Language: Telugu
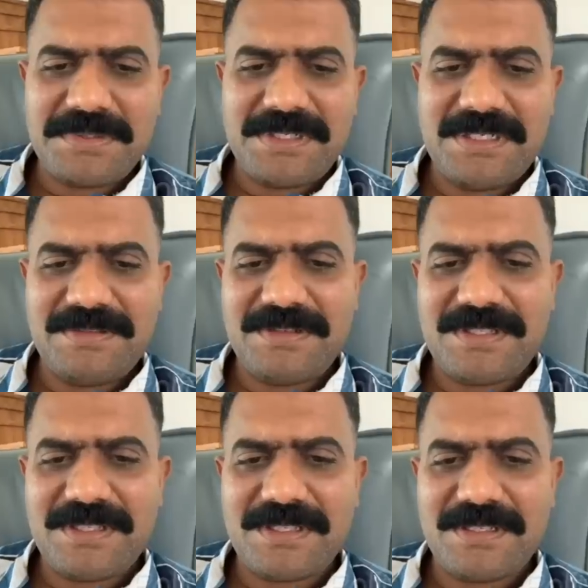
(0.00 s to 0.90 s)
అన్నీ
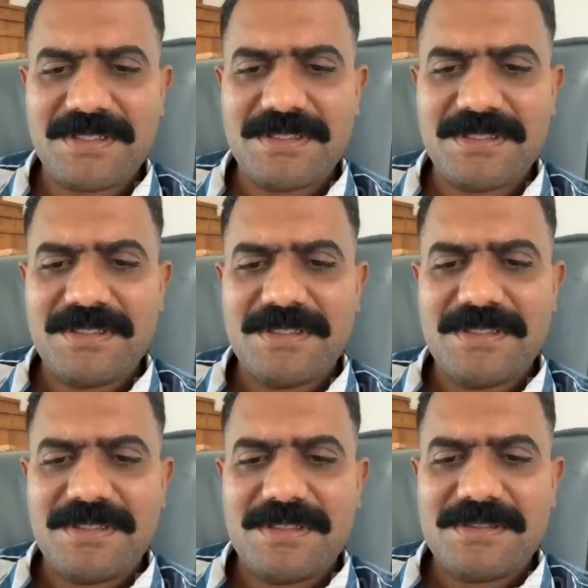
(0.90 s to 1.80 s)
ఎవ్రీథింగ్
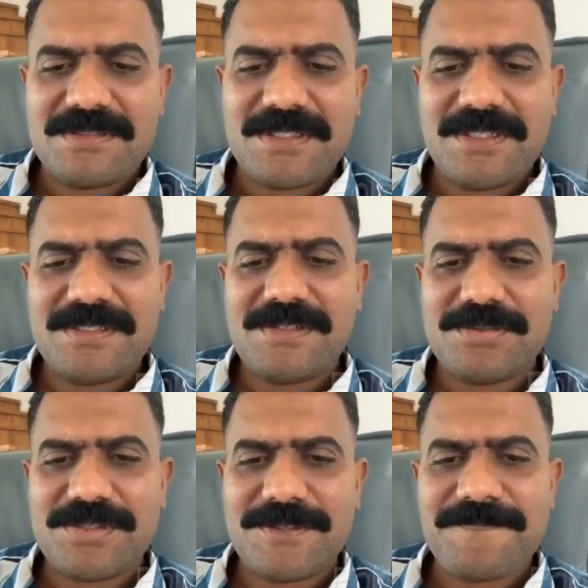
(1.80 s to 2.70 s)
సండేసే
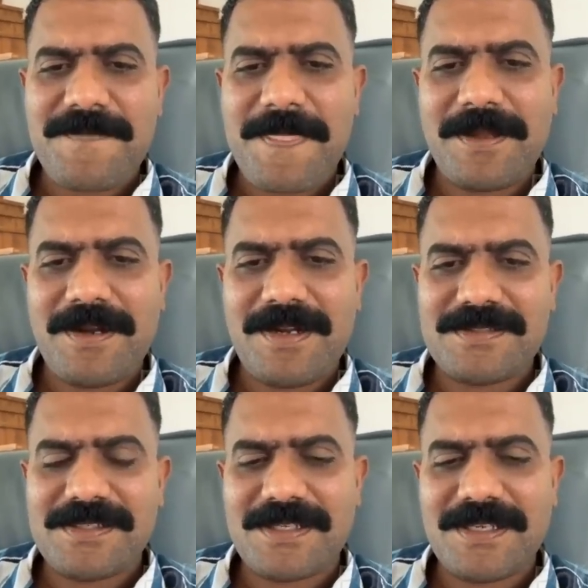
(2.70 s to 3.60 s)
వచ్చినాయి
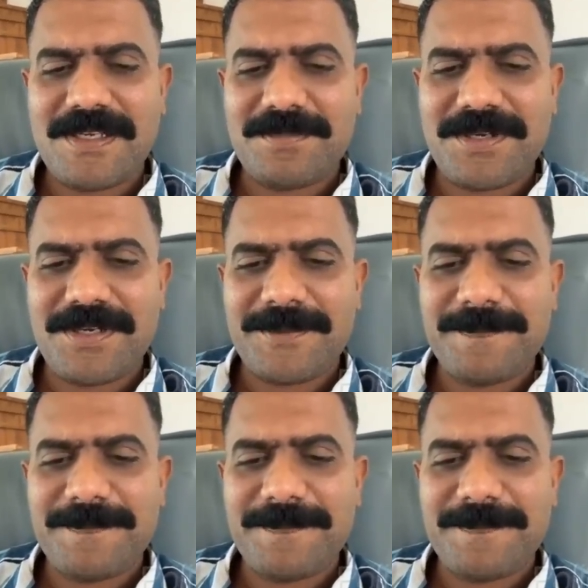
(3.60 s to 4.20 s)
హాలిడేస్ అని కిల్ అయిపోయినాయి